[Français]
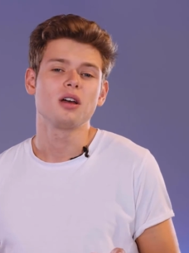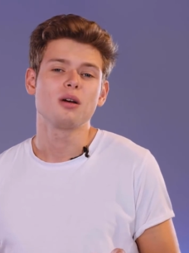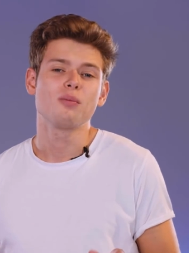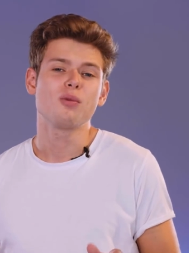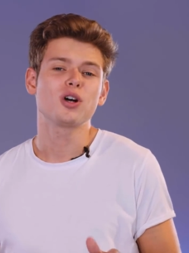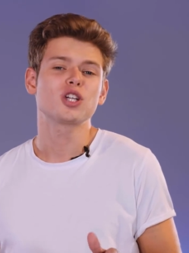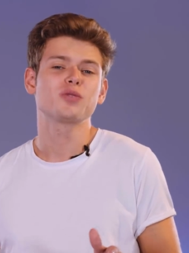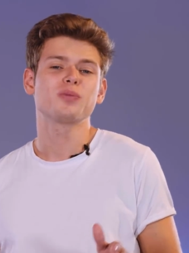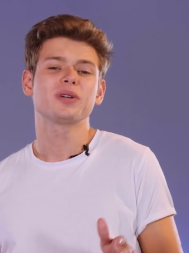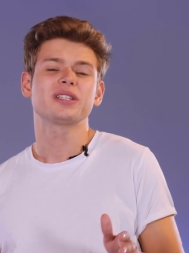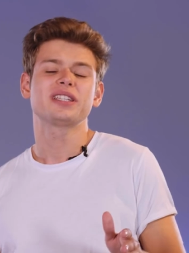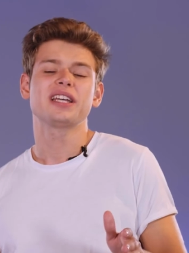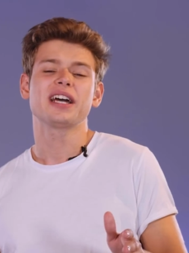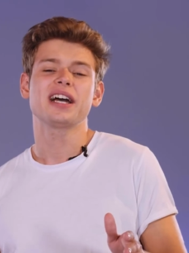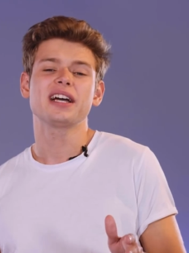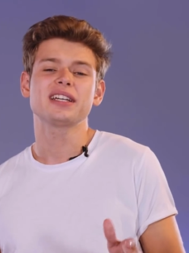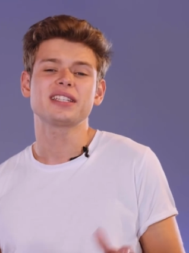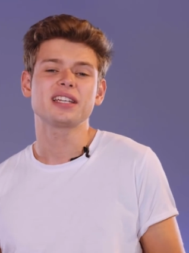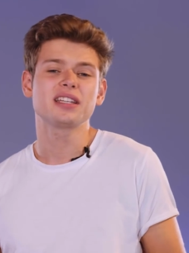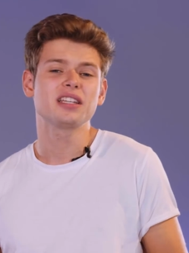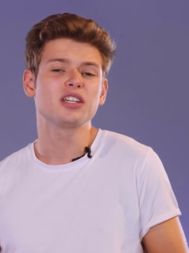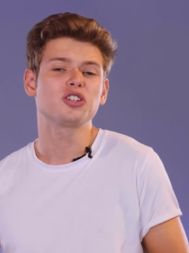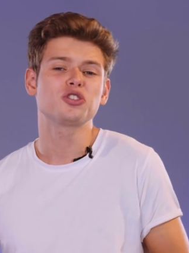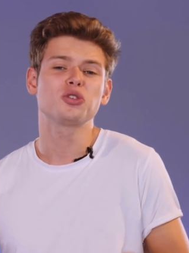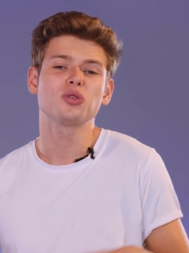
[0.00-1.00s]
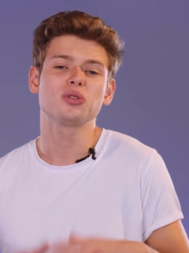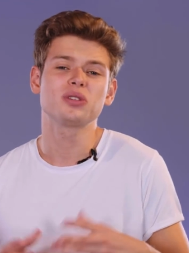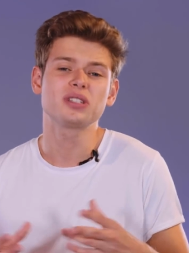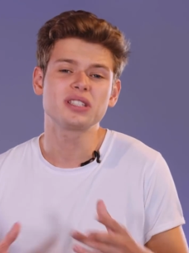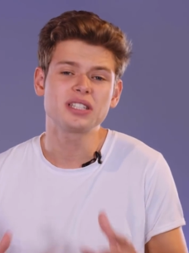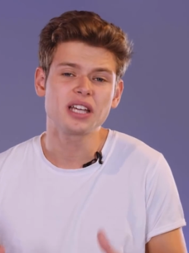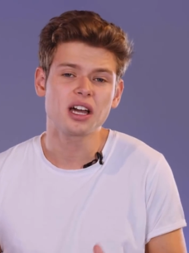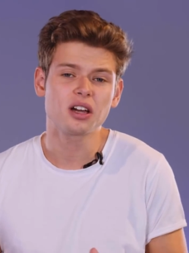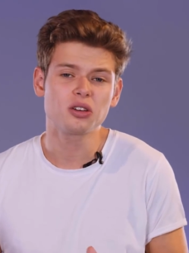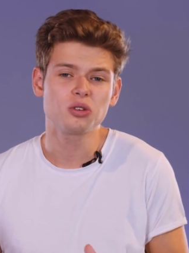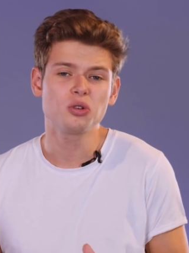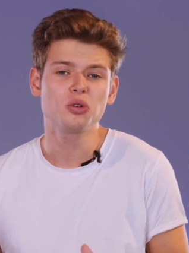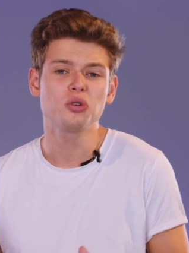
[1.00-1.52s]
Moi, je m'intéresse à des choses
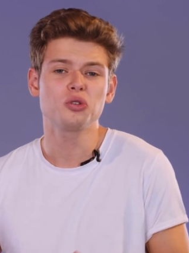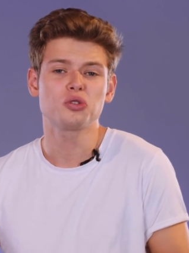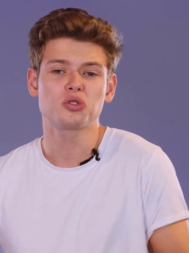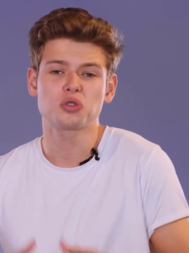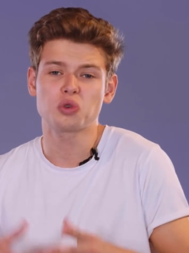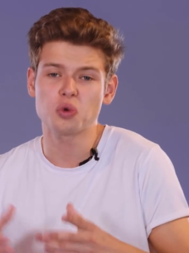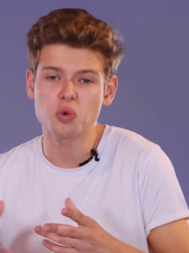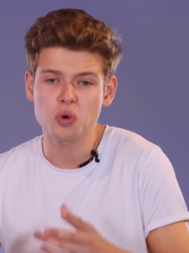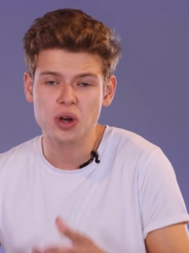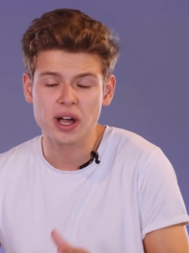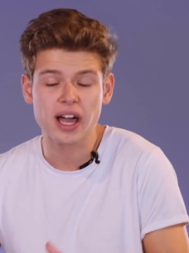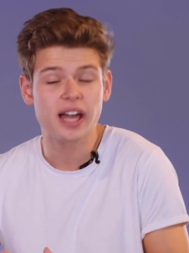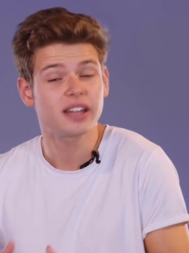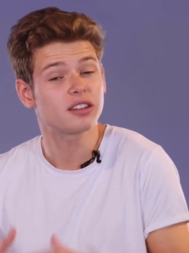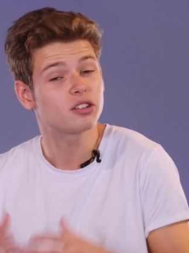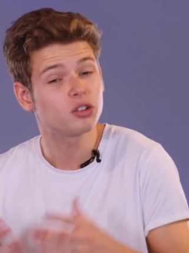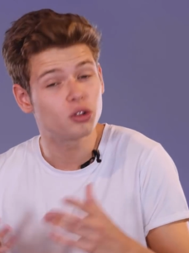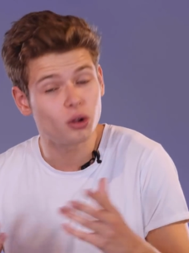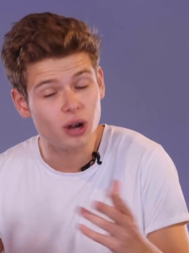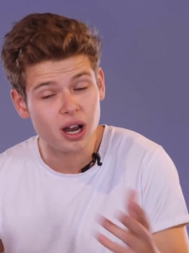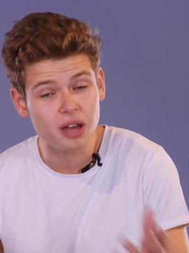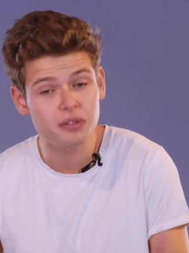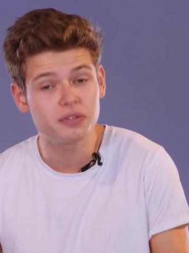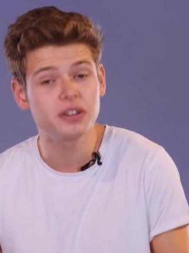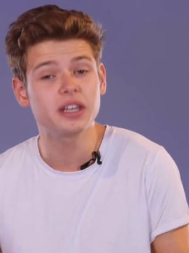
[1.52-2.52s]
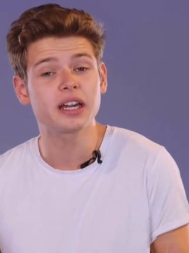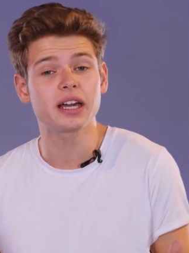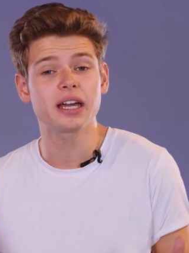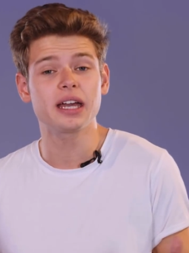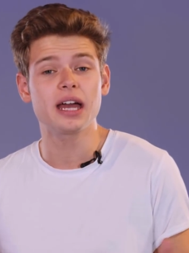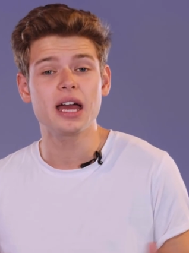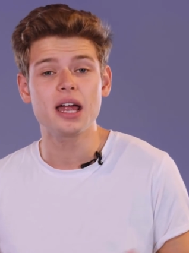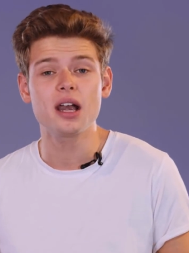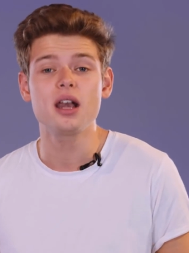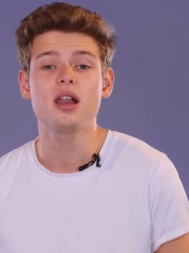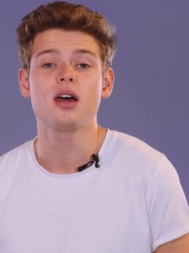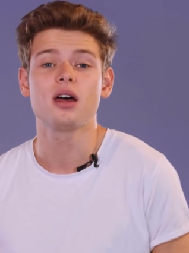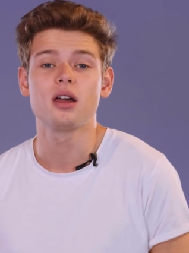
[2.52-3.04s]
sérieuses, concrètes de la vie
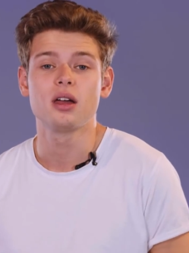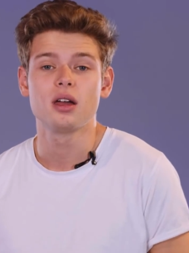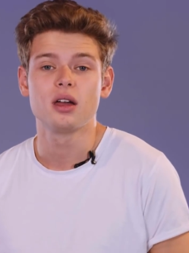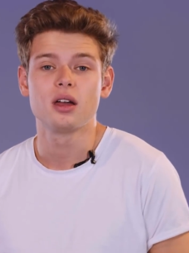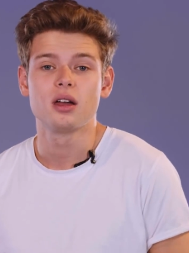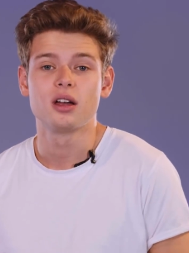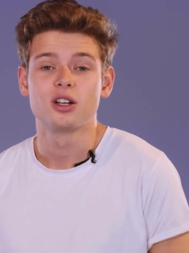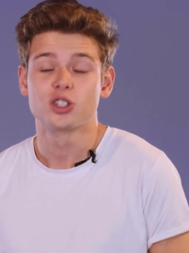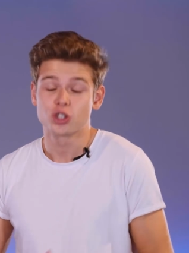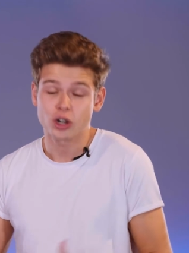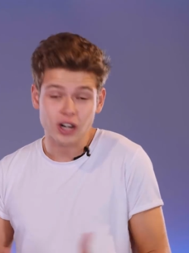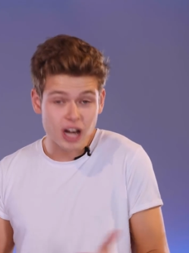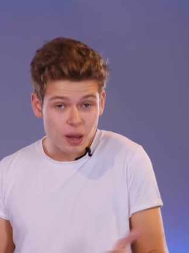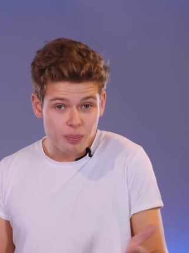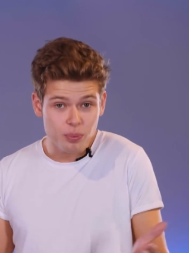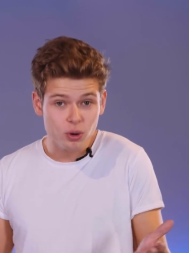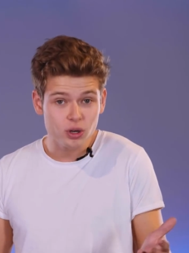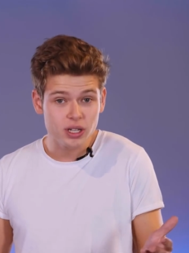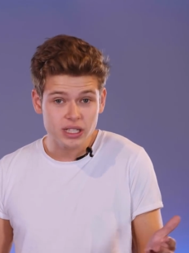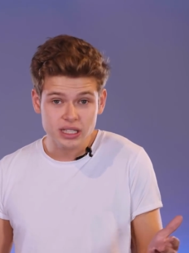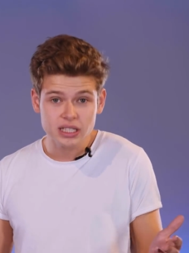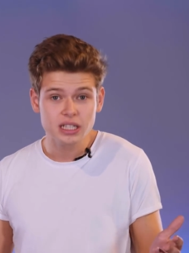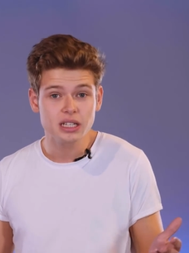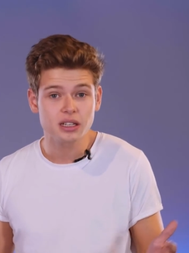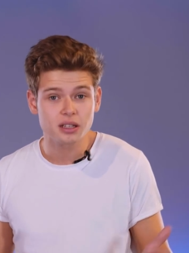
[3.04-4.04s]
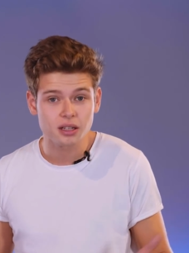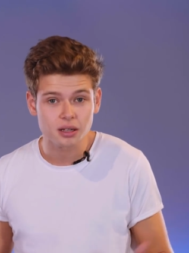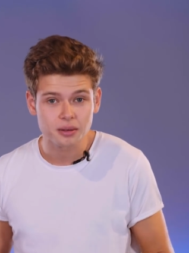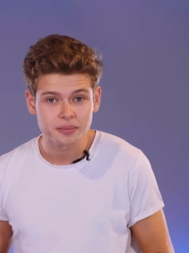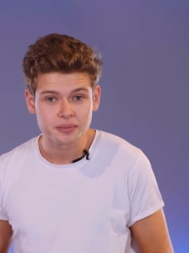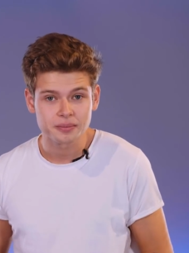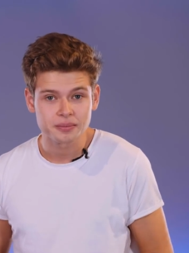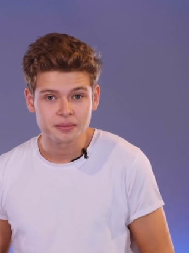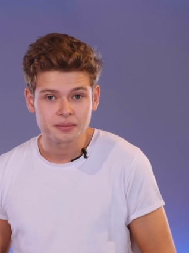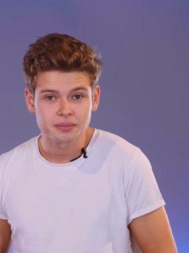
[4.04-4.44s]
réelle, genre la politique.